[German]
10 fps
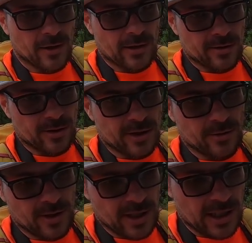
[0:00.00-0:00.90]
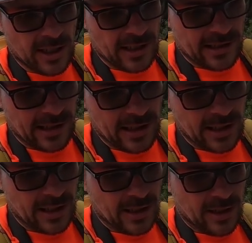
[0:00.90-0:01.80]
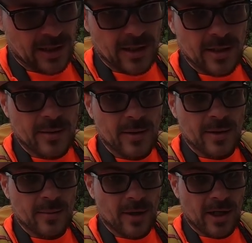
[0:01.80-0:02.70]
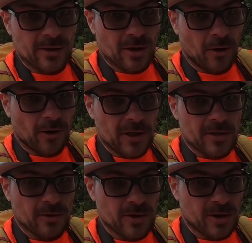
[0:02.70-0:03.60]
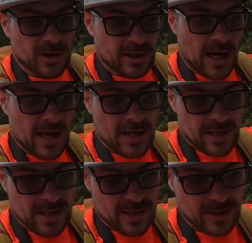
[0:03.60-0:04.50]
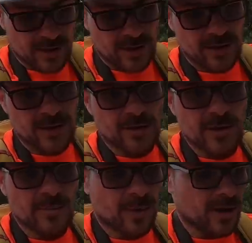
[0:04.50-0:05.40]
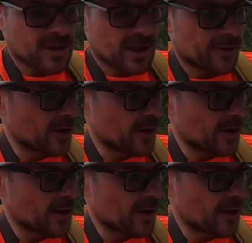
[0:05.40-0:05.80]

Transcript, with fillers: Also nicht nur Hirnkastel braucht eine Kondition, sondern auch in die Ohren brauchst du auch